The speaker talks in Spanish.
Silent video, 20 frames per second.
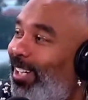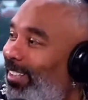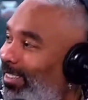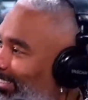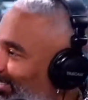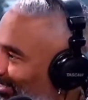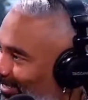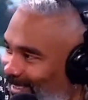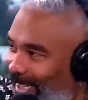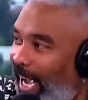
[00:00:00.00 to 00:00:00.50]

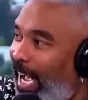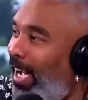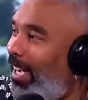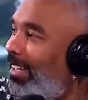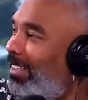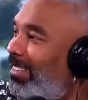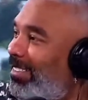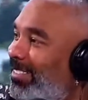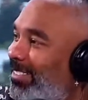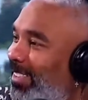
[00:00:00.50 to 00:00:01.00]
ya
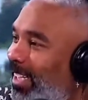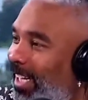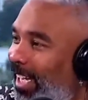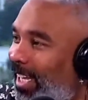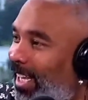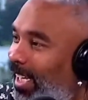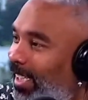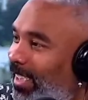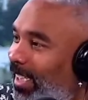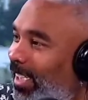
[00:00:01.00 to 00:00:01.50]
te
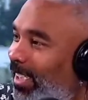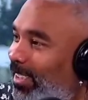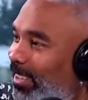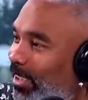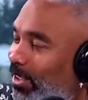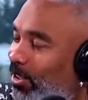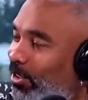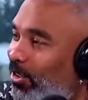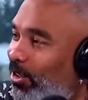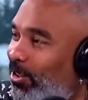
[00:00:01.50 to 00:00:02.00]

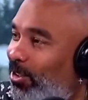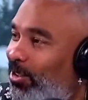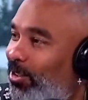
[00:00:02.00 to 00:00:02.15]
tú te puedes